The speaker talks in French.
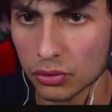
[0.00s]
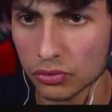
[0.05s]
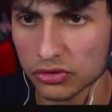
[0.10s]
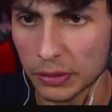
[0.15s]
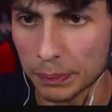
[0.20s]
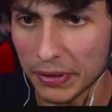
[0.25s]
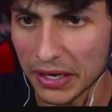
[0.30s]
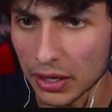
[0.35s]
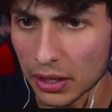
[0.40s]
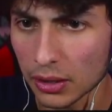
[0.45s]
On
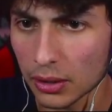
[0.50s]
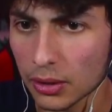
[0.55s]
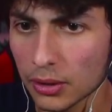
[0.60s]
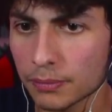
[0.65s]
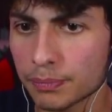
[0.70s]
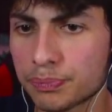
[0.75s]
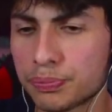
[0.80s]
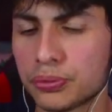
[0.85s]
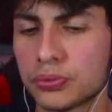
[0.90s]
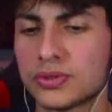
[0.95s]
s'appelle
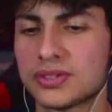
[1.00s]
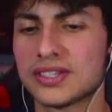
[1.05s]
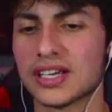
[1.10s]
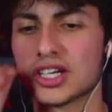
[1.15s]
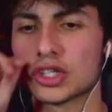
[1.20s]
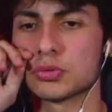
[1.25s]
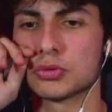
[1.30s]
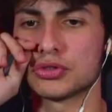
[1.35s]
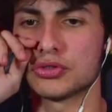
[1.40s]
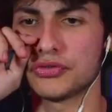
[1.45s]

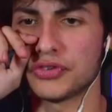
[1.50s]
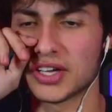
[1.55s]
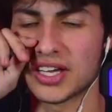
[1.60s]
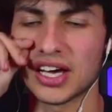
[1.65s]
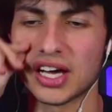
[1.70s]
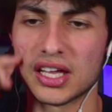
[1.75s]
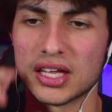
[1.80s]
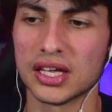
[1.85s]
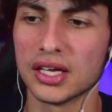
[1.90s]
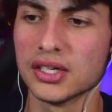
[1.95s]
Putain, je me suis fait
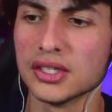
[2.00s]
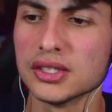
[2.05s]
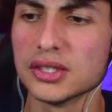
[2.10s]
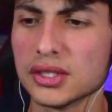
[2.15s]
graille.